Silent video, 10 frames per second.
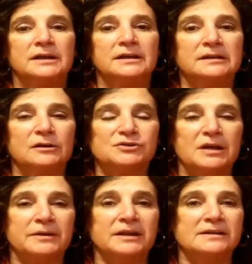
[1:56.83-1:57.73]
entre los
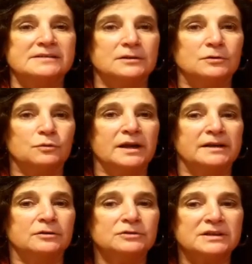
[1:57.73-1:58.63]
saberes que
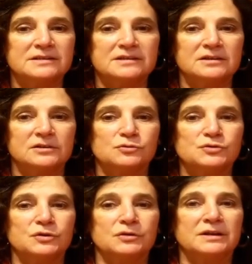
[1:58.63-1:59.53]
circulan en otras
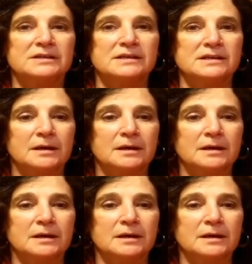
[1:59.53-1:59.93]
instituciones